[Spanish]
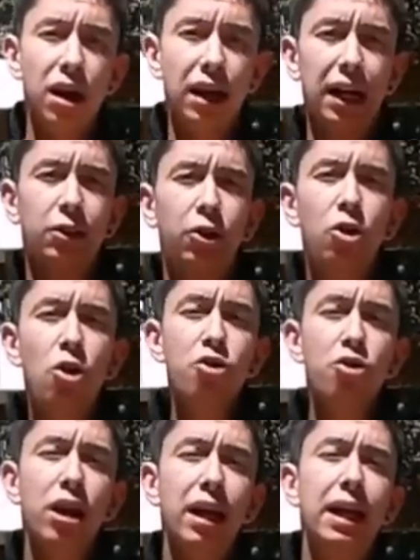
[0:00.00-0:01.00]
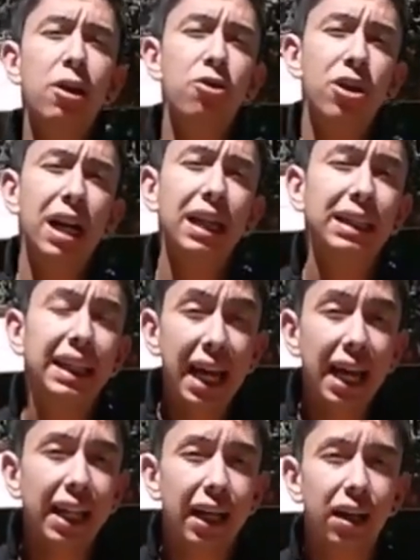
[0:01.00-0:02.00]
que son los giros a la
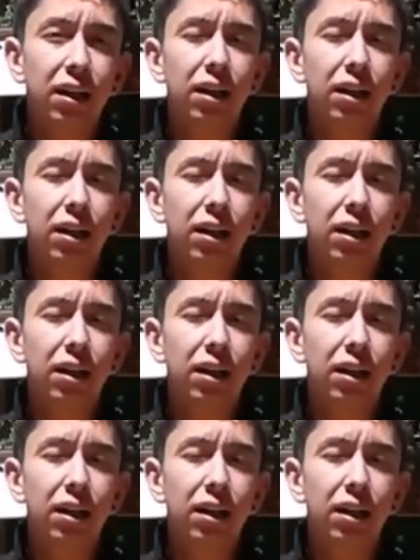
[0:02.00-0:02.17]
izquierda.